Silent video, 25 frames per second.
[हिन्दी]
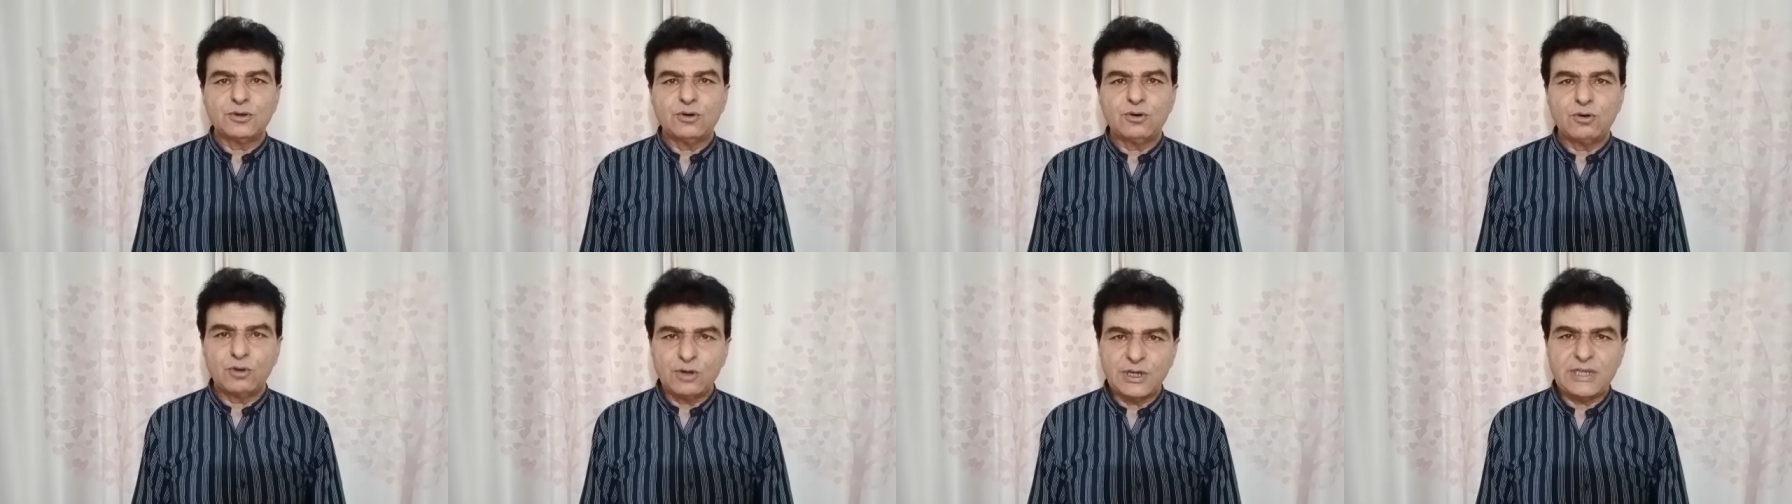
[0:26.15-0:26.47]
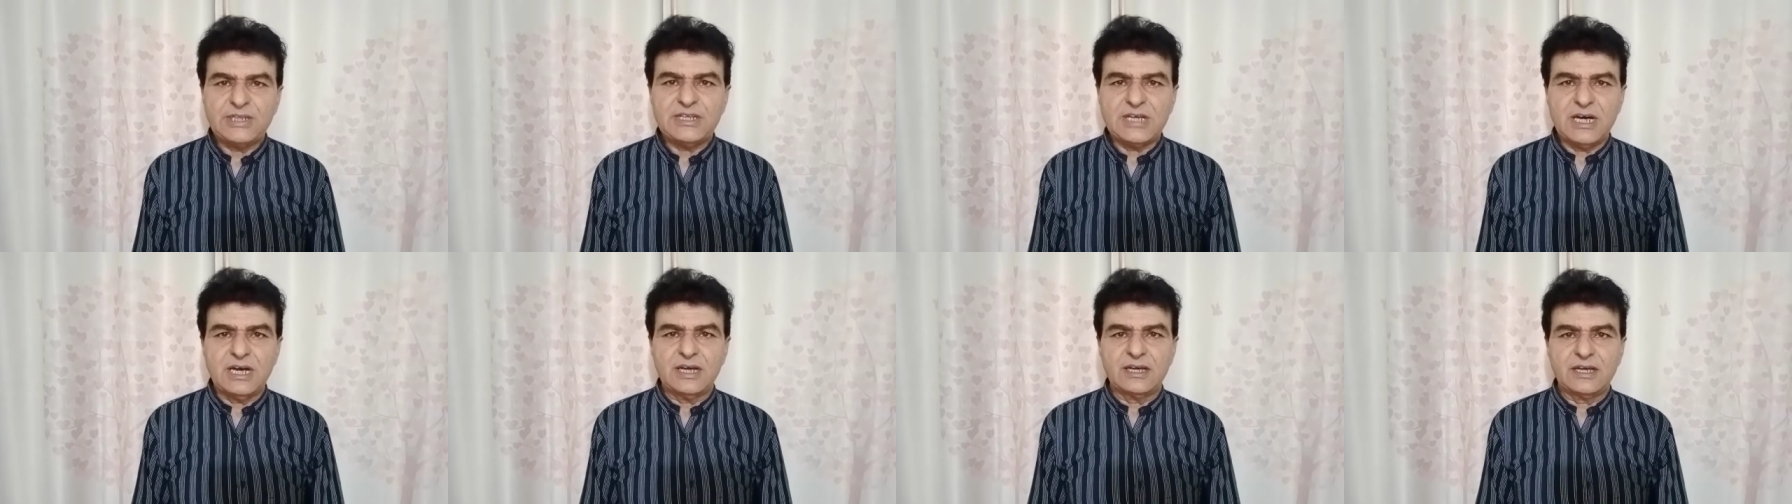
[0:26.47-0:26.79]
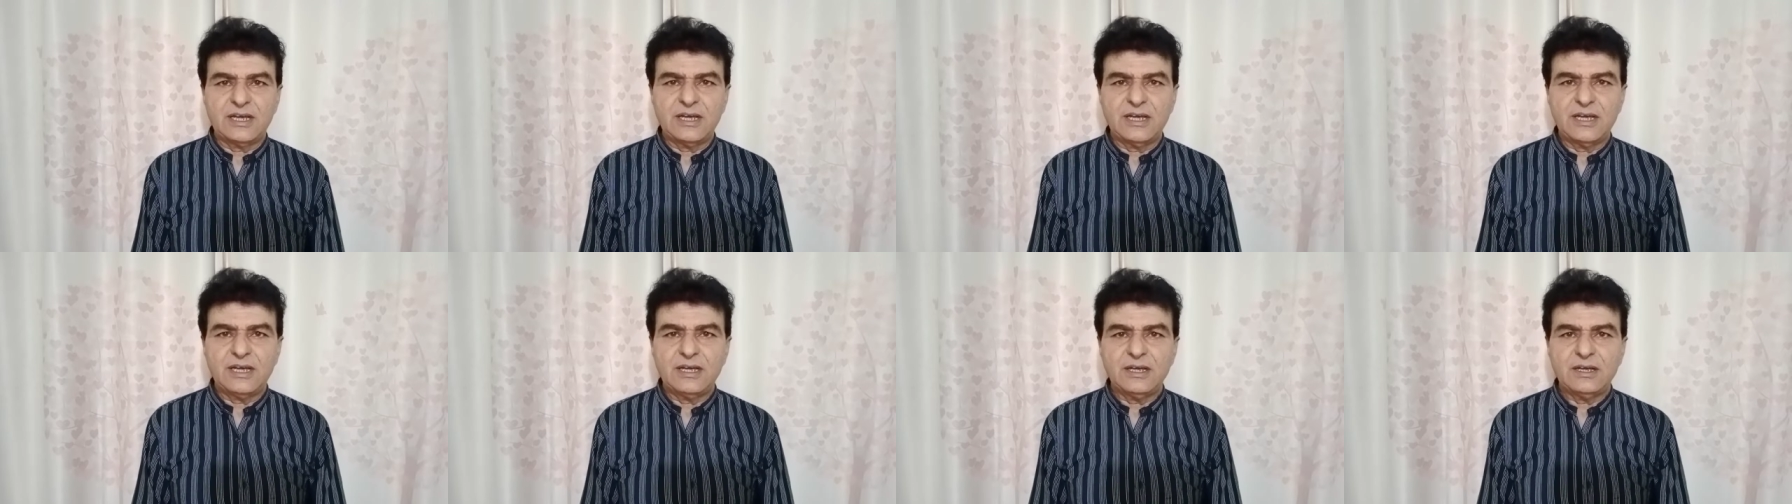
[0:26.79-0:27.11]
होने जा
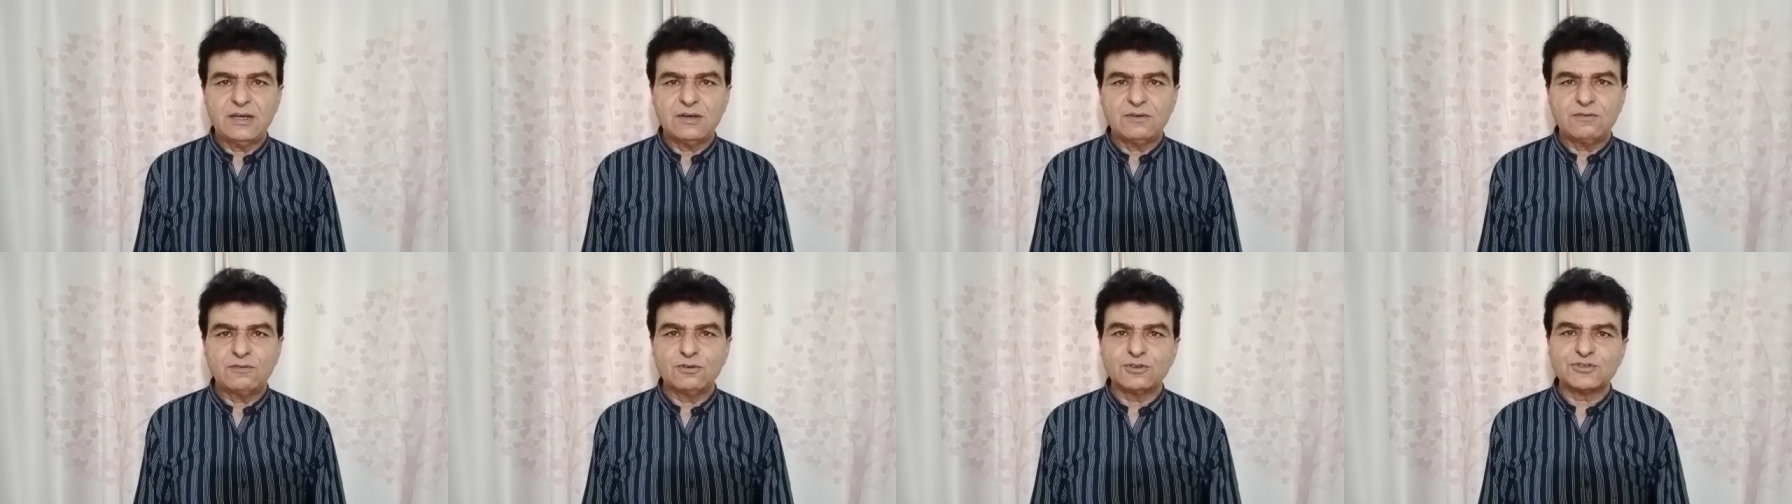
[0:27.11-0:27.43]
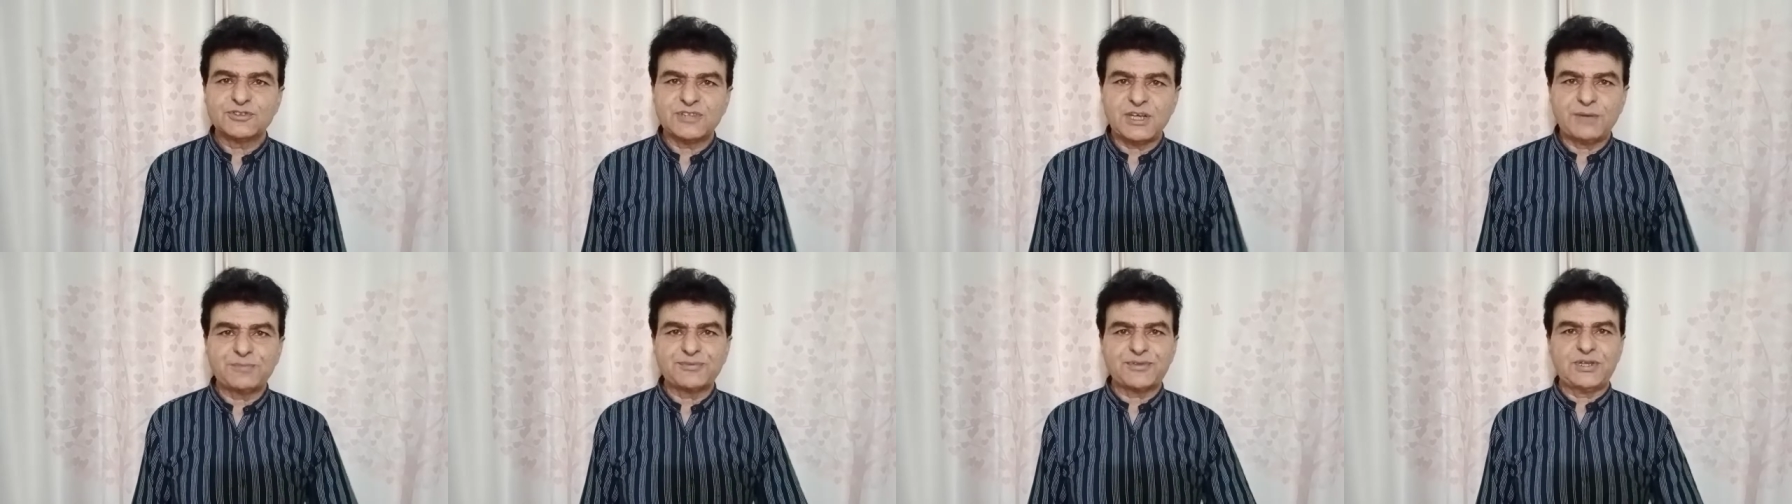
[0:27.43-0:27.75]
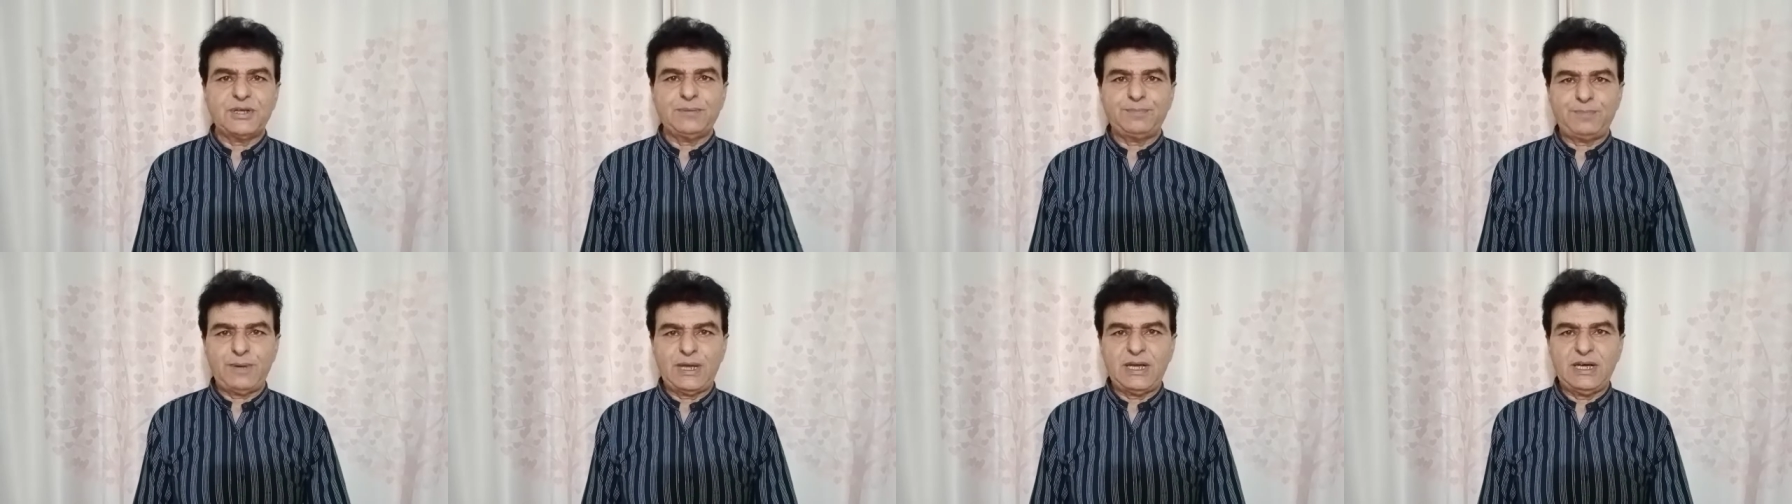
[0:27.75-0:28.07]
रहा है वो
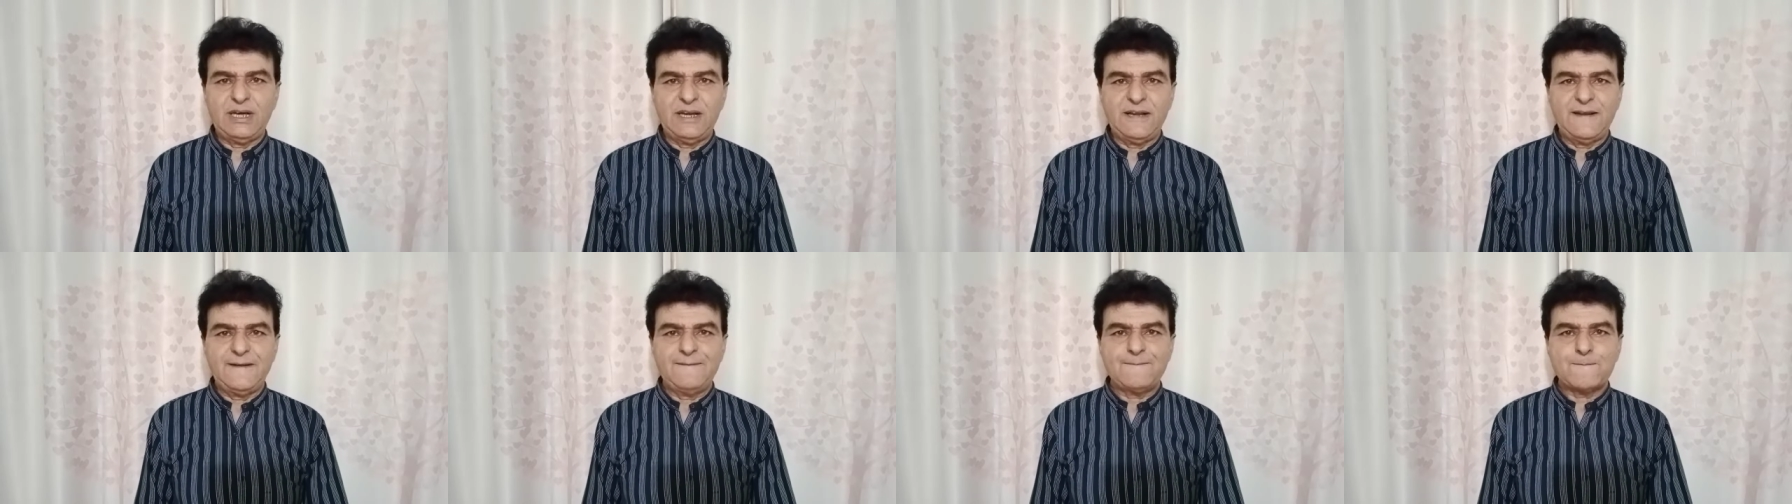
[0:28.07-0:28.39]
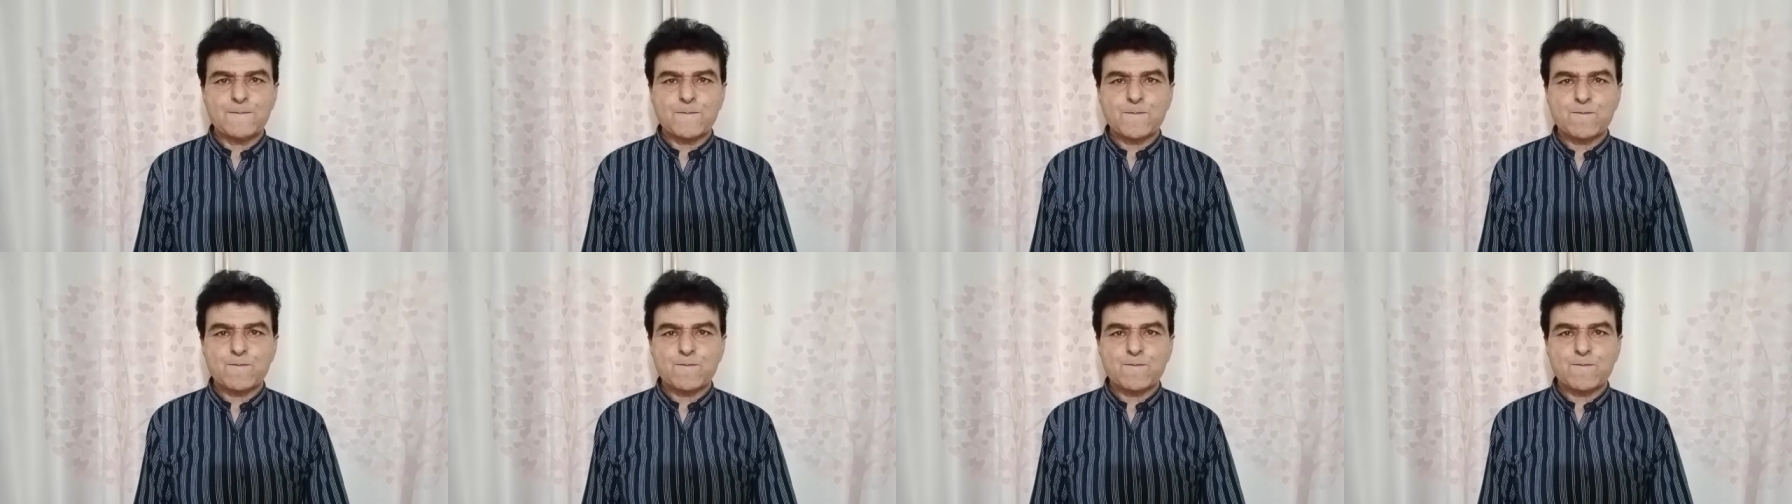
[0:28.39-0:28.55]
सबसे पहले